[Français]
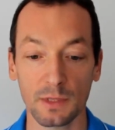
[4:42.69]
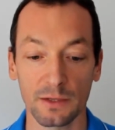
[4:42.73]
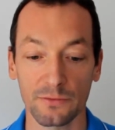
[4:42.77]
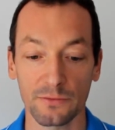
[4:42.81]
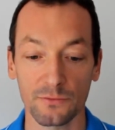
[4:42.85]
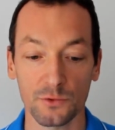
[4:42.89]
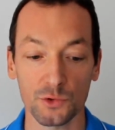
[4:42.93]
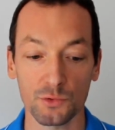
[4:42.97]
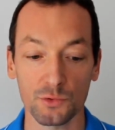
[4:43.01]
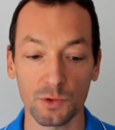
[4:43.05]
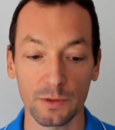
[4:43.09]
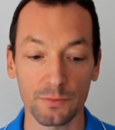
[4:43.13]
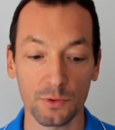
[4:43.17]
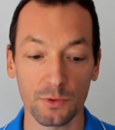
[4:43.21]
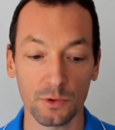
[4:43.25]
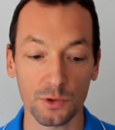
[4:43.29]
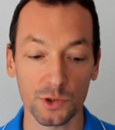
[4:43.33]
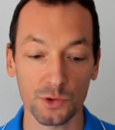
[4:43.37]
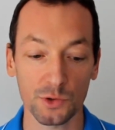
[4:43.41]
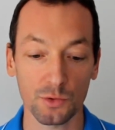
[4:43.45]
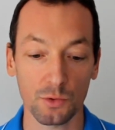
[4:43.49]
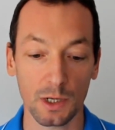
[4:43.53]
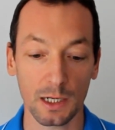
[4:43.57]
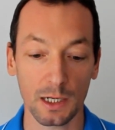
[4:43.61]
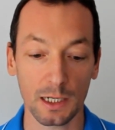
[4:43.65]
Il faut jouer pour
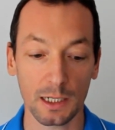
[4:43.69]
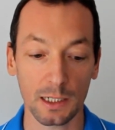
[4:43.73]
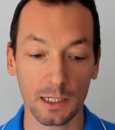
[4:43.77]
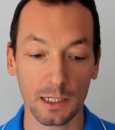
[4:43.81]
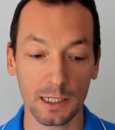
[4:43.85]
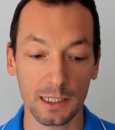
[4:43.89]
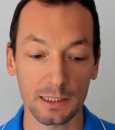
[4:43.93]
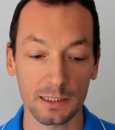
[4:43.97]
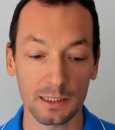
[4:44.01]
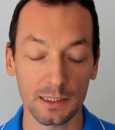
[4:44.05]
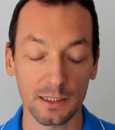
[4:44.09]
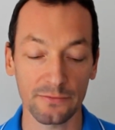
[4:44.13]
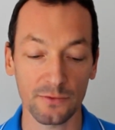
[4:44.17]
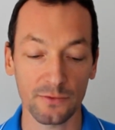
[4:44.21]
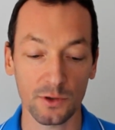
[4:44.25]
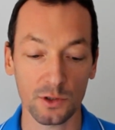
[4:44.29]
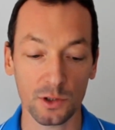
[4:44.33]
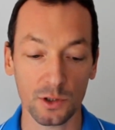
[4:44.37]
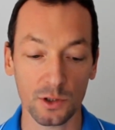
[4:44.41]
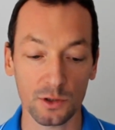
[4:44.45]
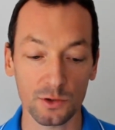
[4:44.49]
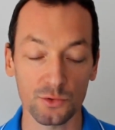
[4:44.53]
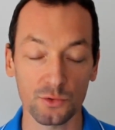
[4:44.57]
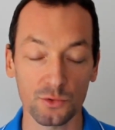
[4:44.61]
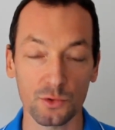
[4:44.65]
soi. Et si
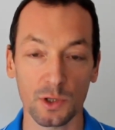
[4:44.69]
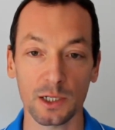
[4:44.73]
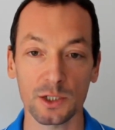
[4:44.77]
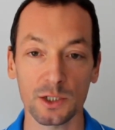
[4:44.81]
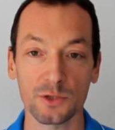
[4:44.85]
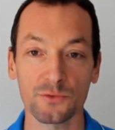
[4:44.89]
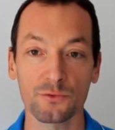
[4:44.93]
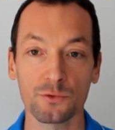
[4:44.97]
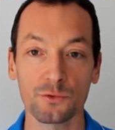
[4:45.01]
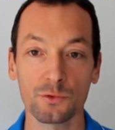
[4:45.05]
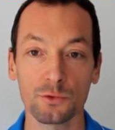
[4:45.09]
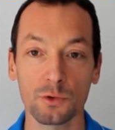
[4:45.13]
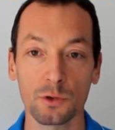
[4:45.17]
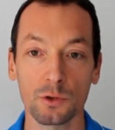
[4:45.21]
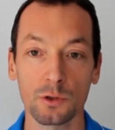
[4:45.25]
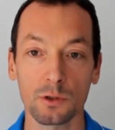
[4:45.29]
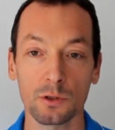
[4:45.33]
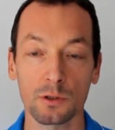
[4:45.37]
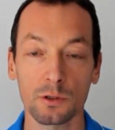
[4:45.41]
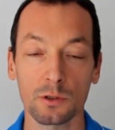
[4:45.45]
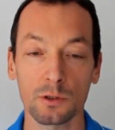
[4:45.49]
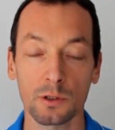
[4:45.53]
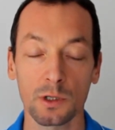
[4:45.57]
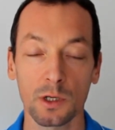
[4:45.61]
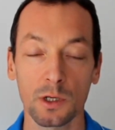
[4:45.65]
votre entourage vous,
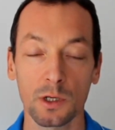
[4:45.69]
euh,